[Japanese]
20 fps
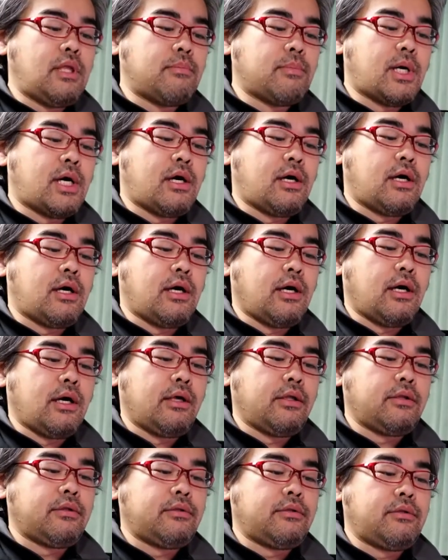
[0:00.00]
でまあ
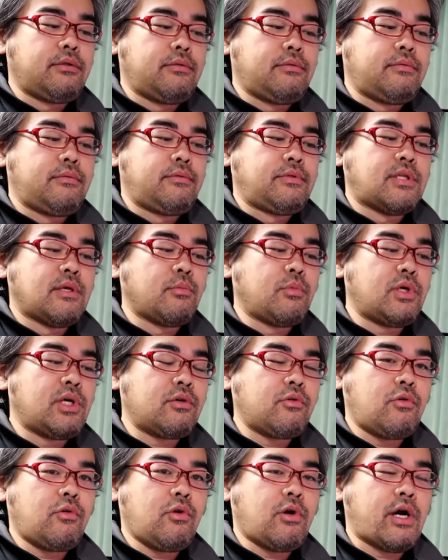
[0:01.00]
専門
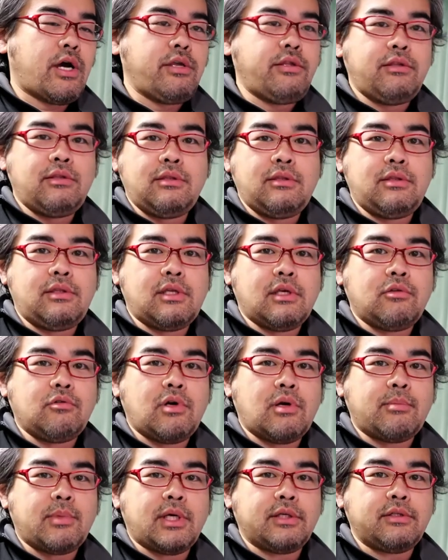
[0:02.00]
学校入ったの
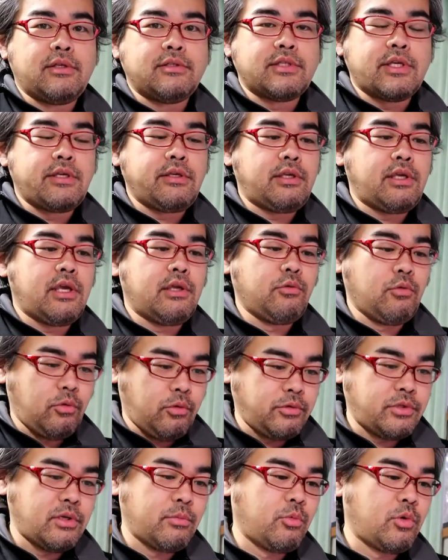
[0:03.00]
はまあデザイン系の
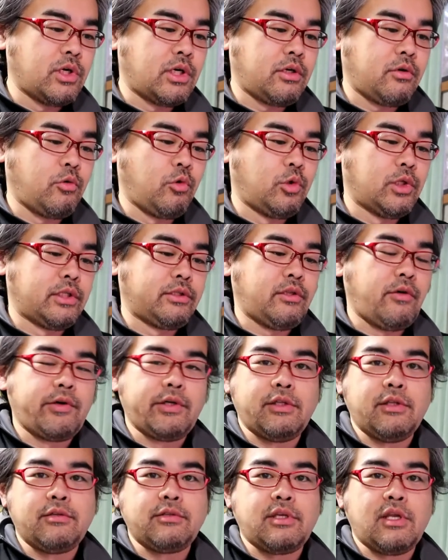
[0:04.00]
専門学校だったわ
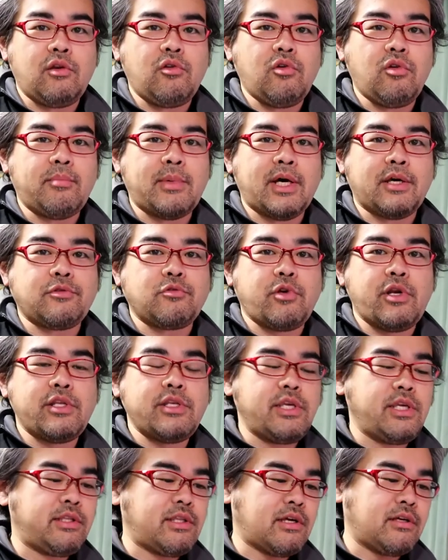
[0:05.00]
けですけれど、まあ、それ
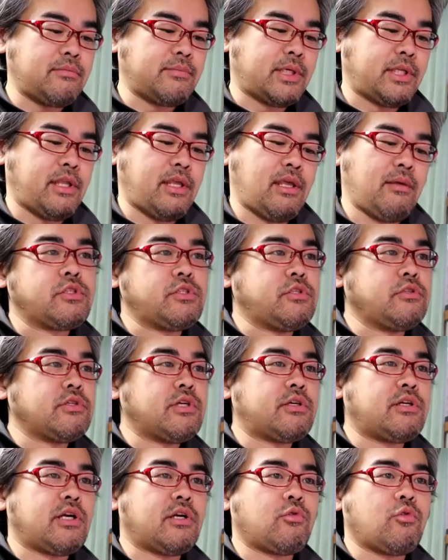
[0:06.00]
に至るまで中
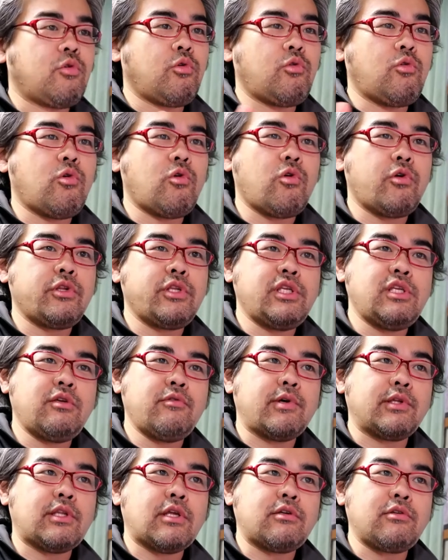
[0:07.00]
学から校に
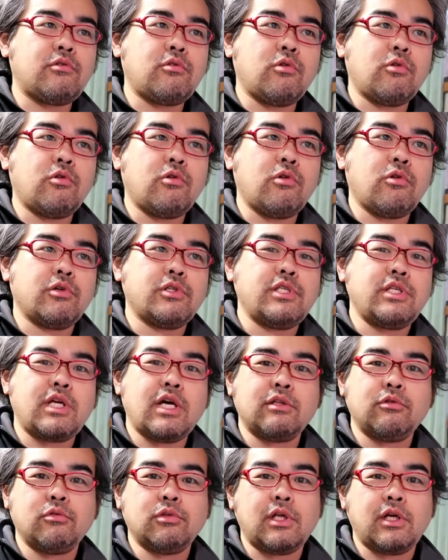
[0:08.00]
わたるこう時
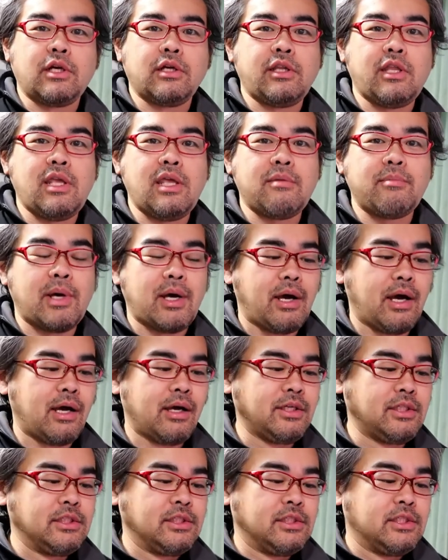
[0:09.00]
間の中で、ま
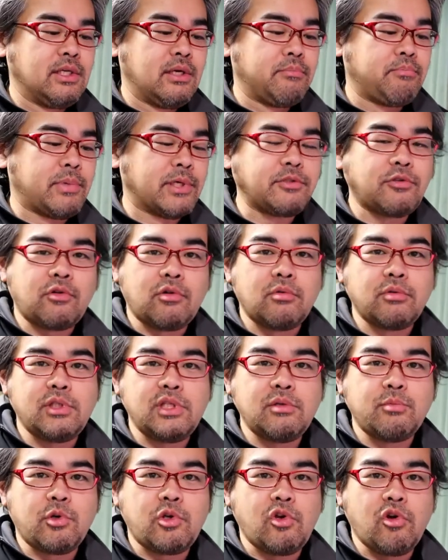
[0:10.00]
あ、パソコン
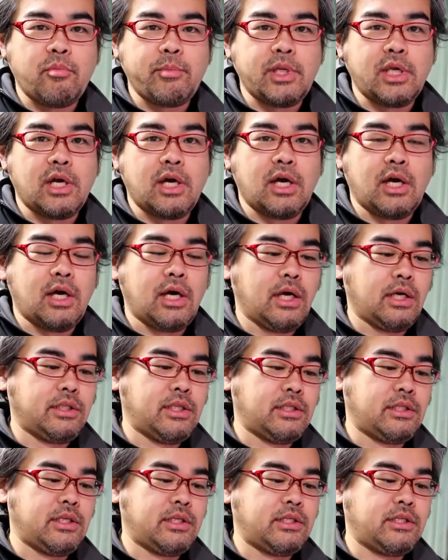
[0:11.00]
にも興味が
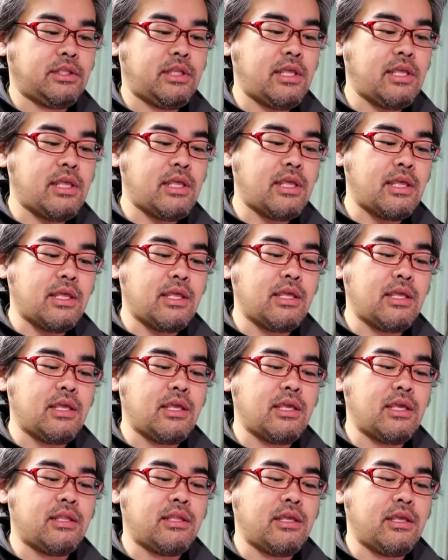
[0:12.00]
出てきて、
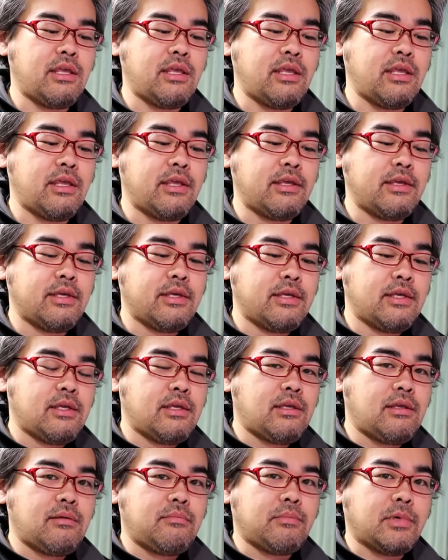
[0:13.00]
えー、で、
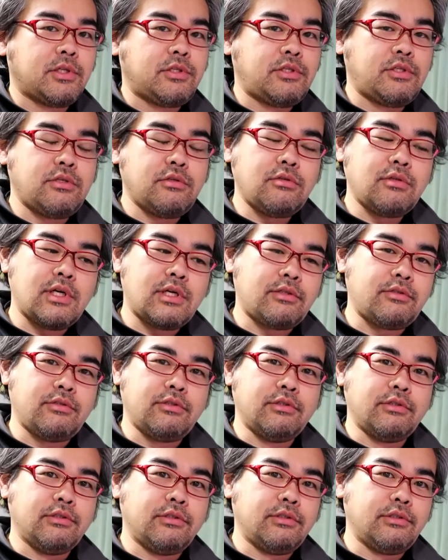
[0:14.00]
まあ、中学